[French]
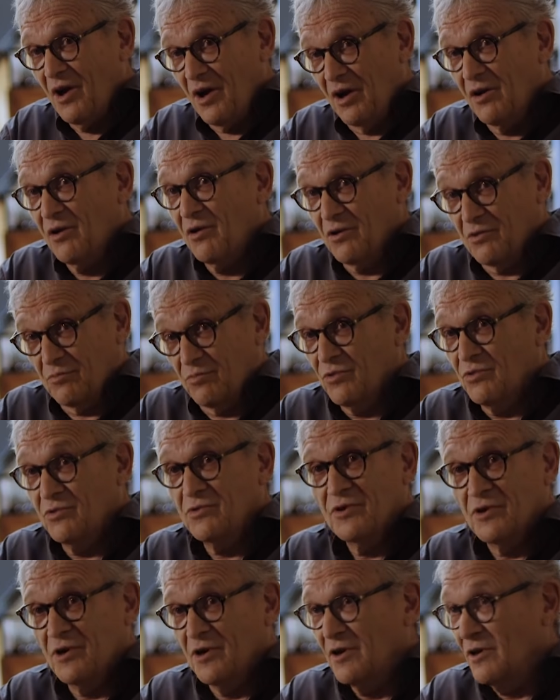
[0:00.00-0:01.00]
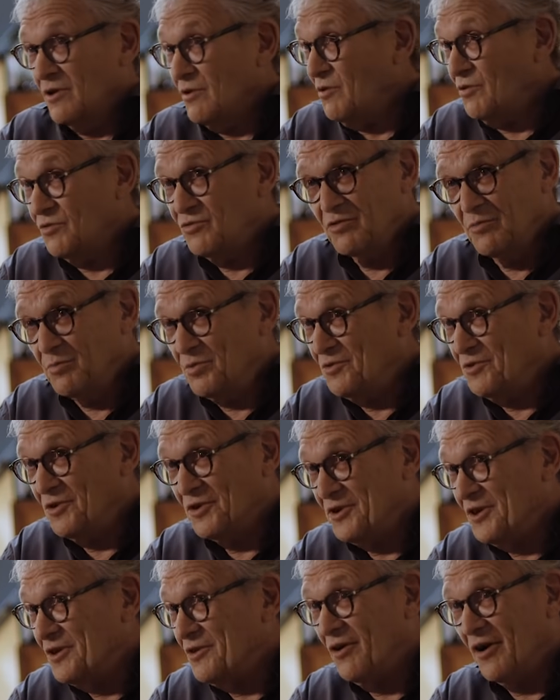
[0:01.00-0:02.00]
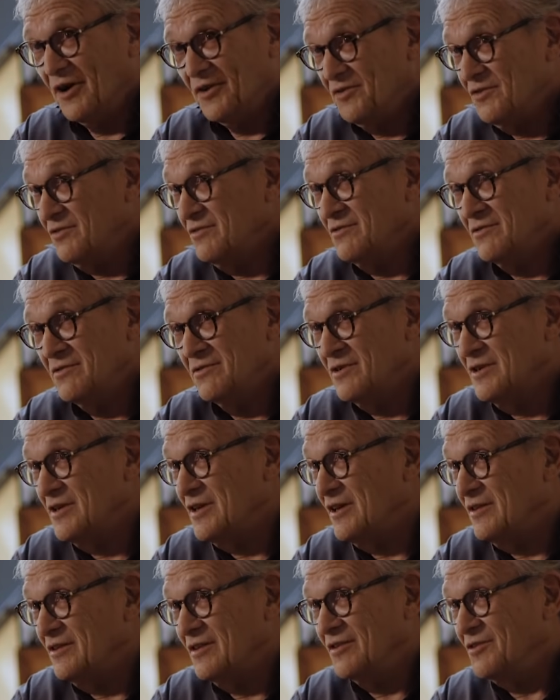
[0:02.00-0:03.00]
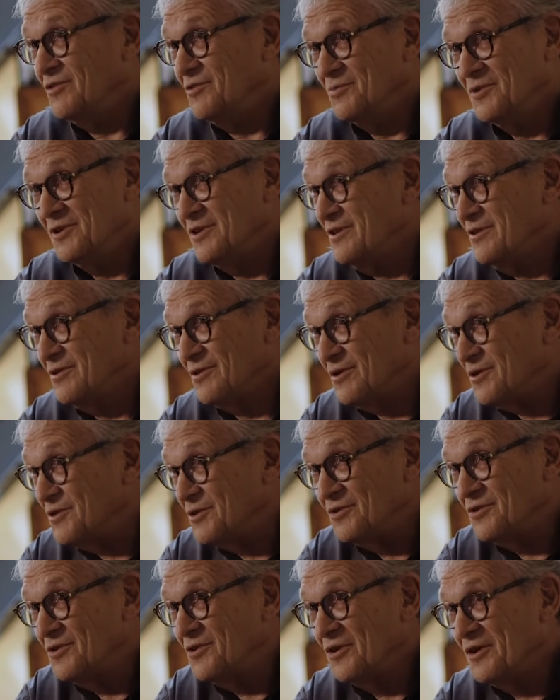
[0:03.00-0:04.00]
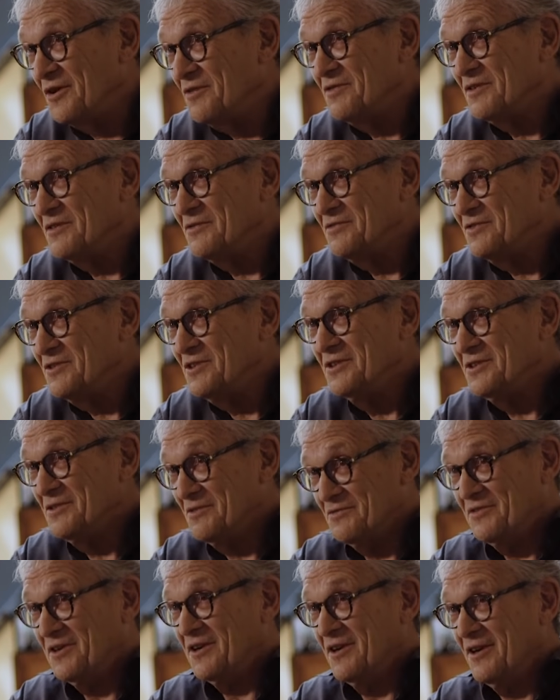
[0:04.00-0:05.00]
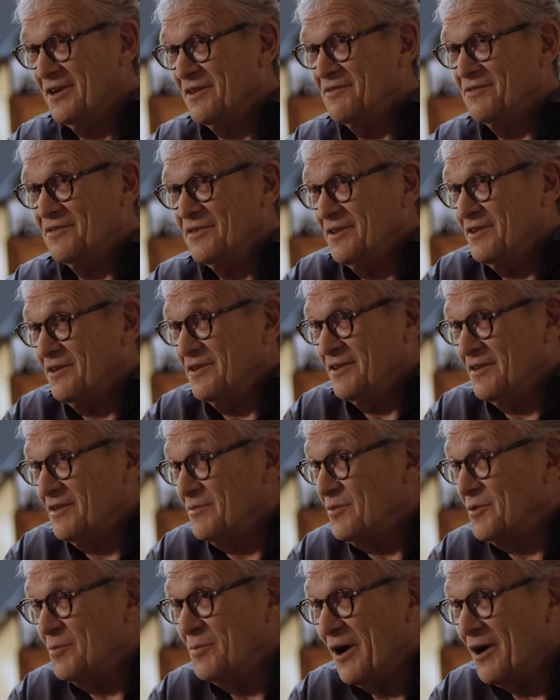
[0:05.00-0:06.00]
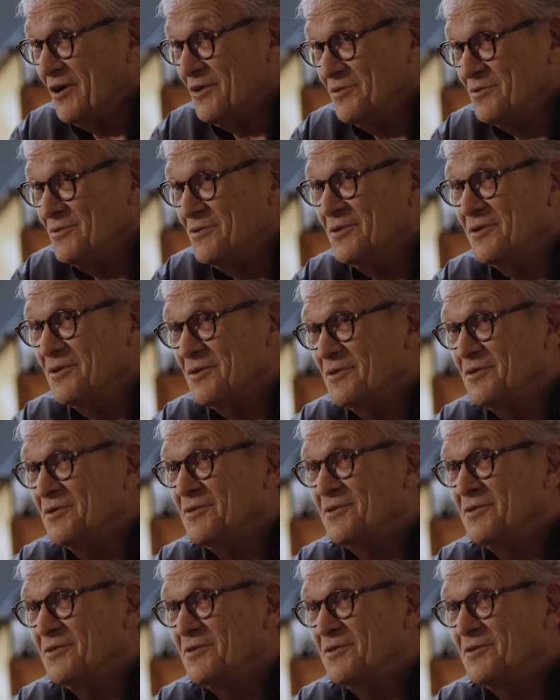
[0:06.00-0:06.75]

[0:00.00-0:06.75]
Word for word: Alors que bon, il a reçu plusieurs décorations, il a été nommé lieutenant FFI. Enfin, il a fait ah un beau parcours.